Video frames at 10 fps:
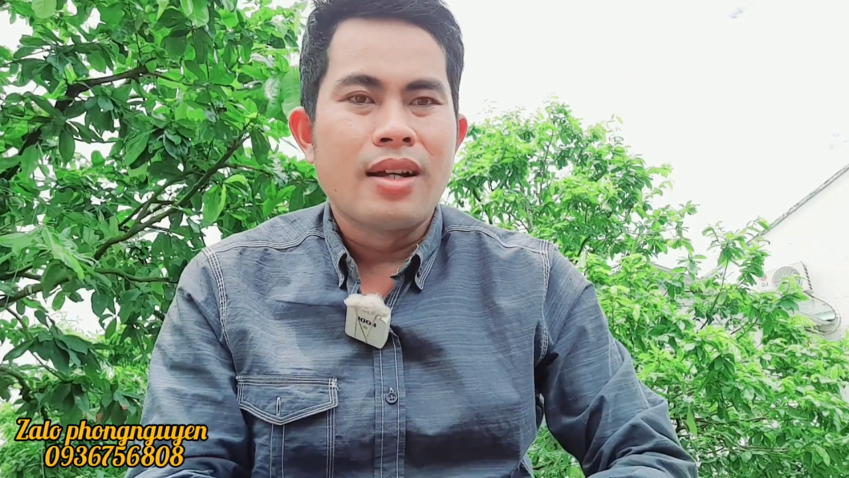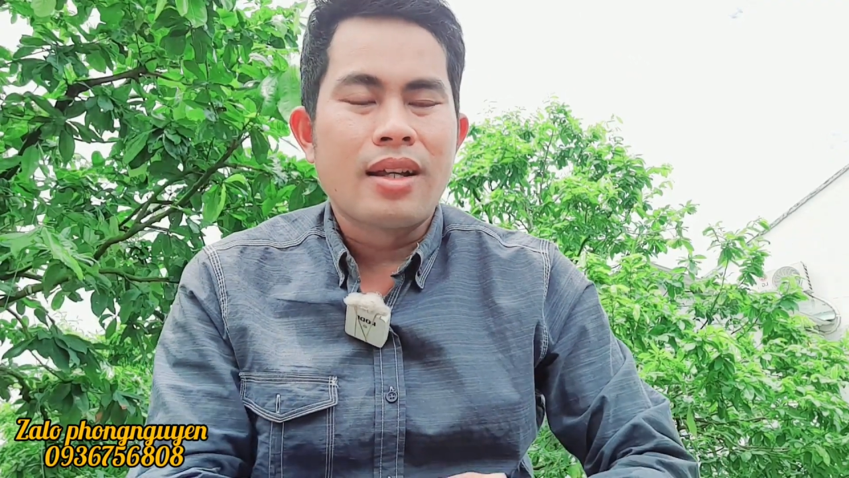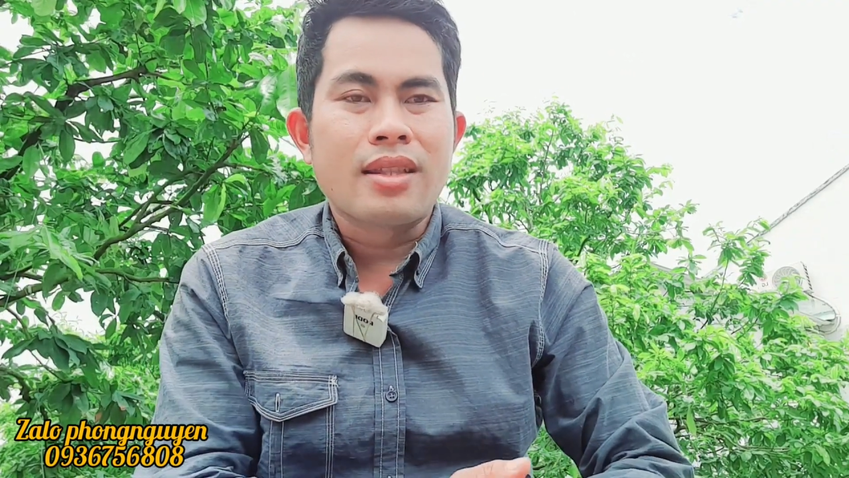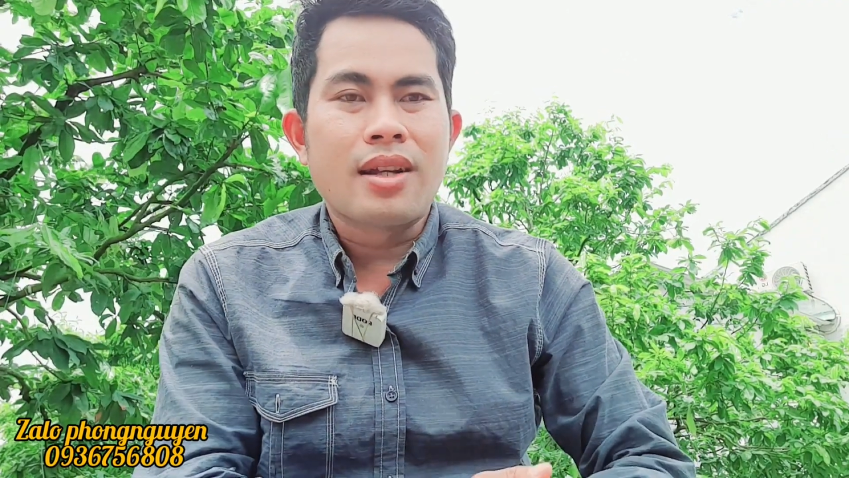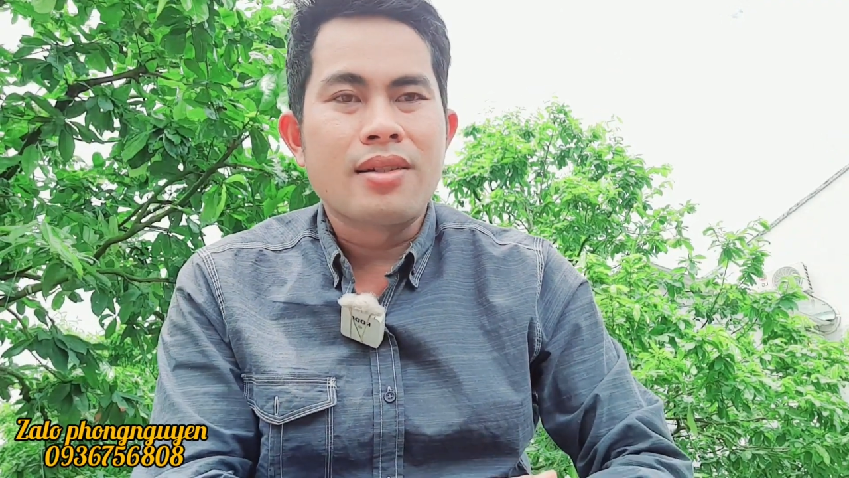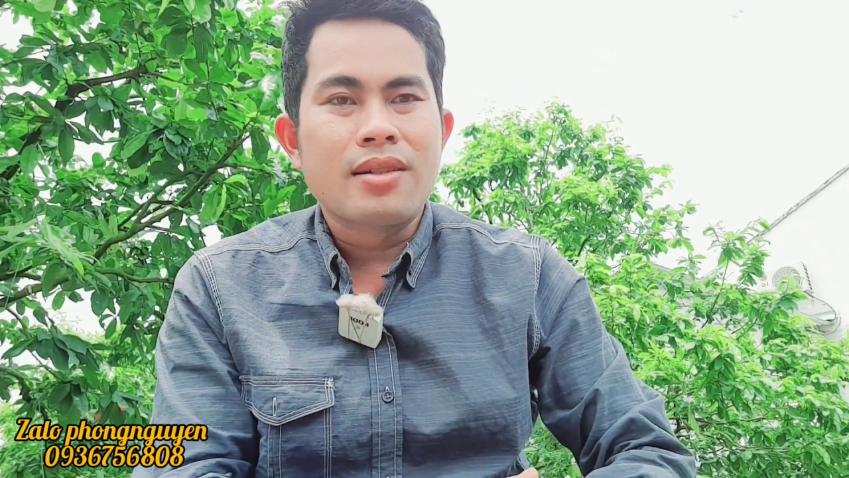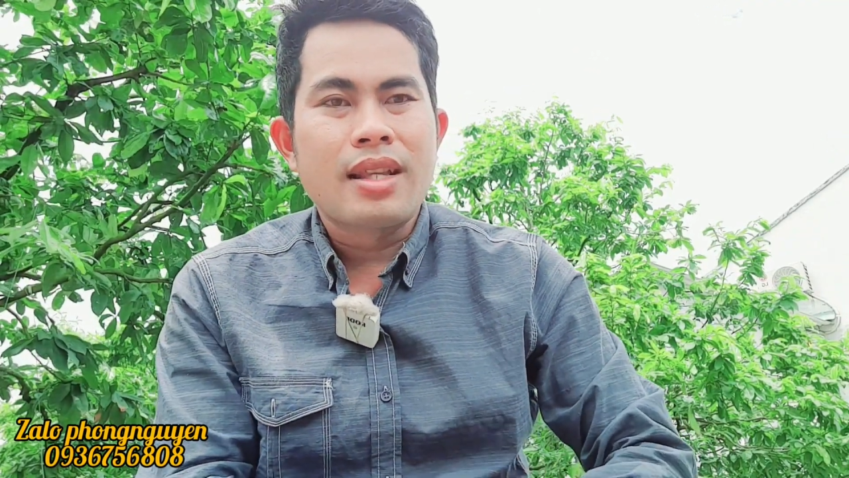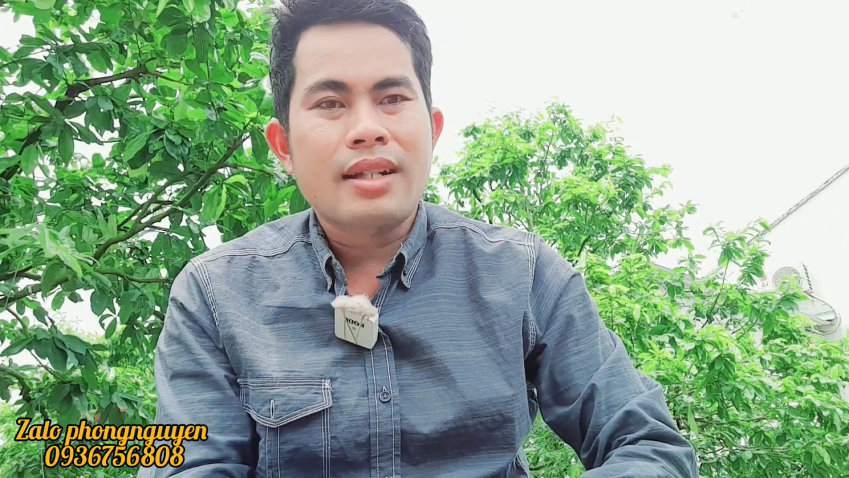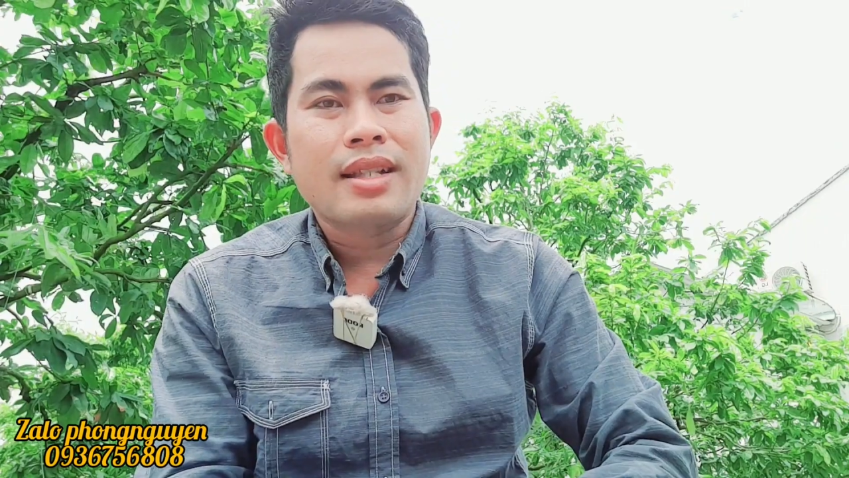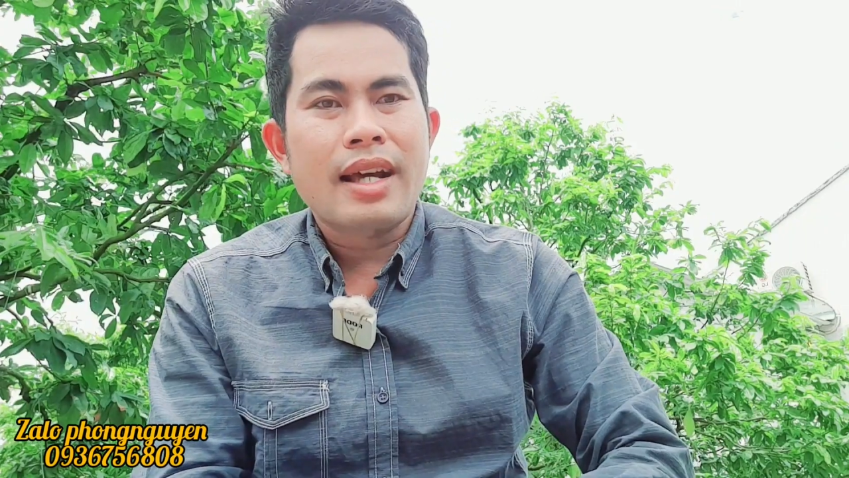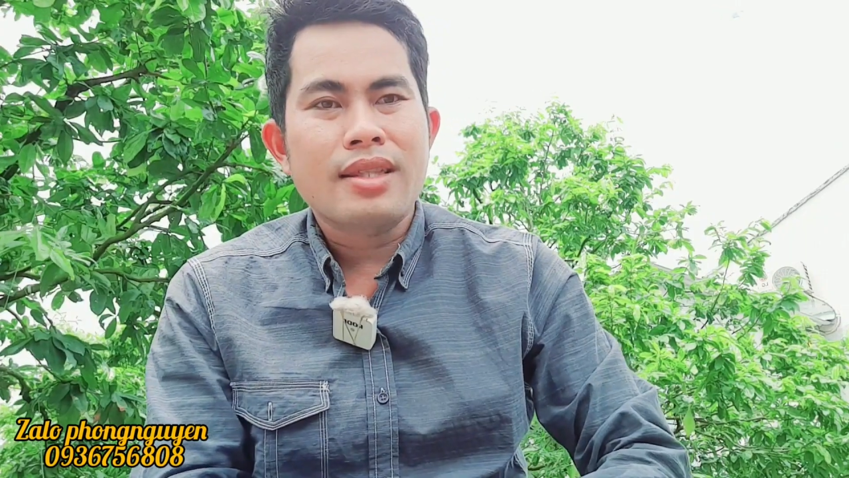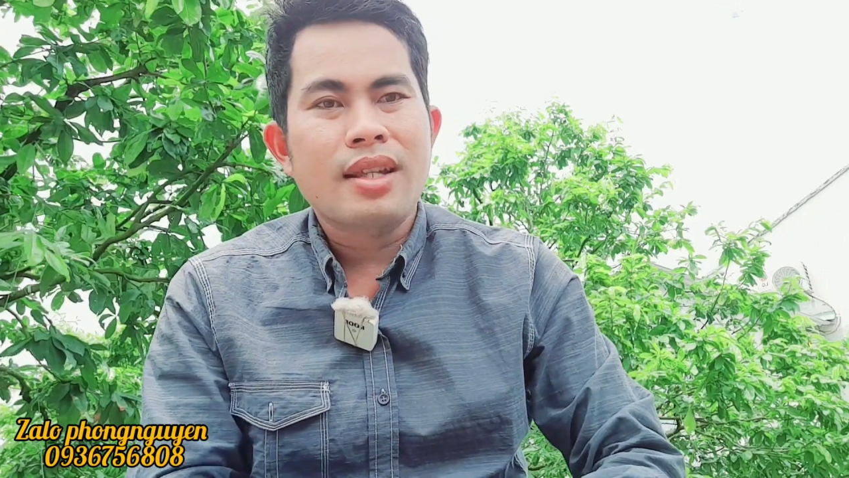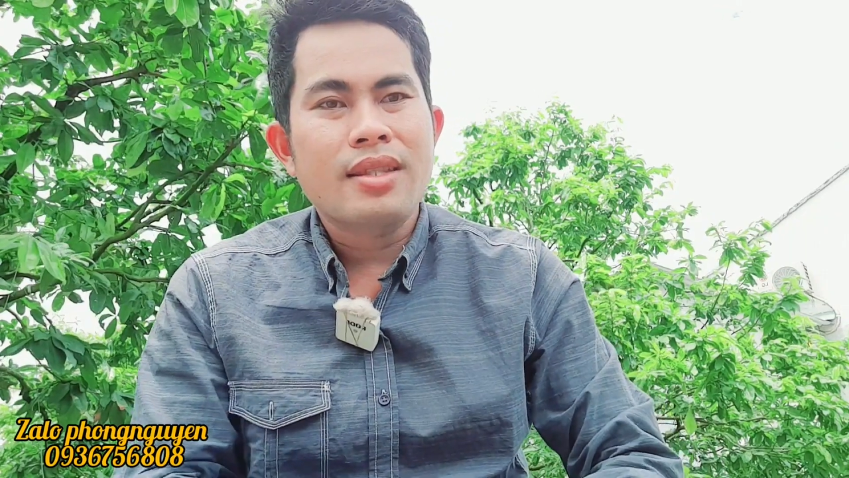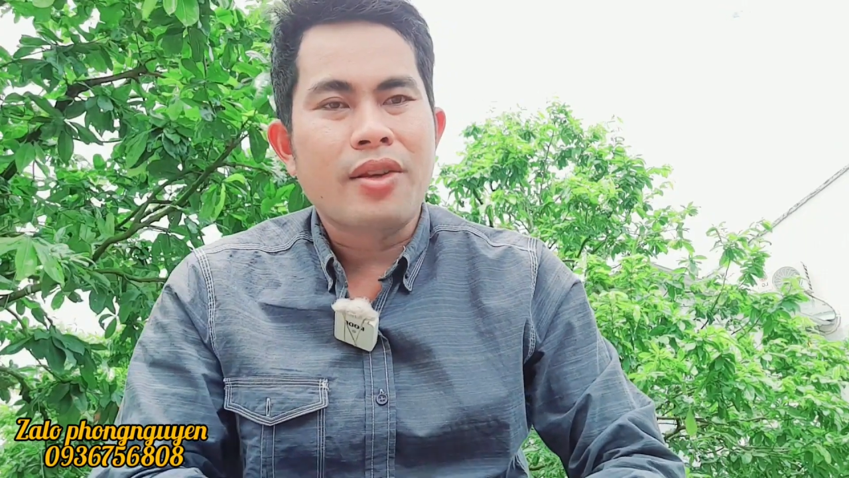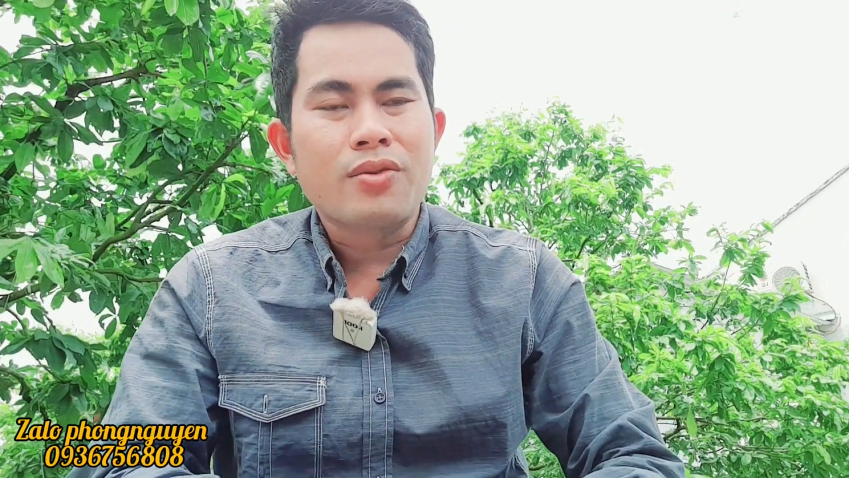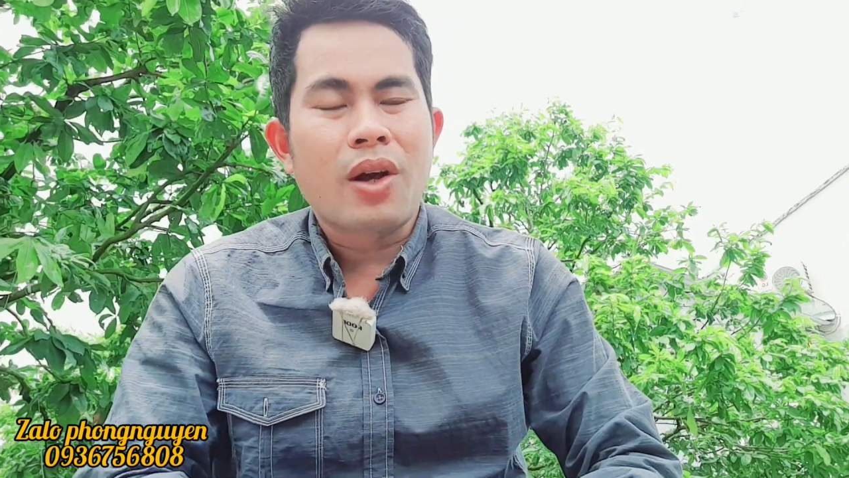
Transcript: từ giấc sáng tới chiều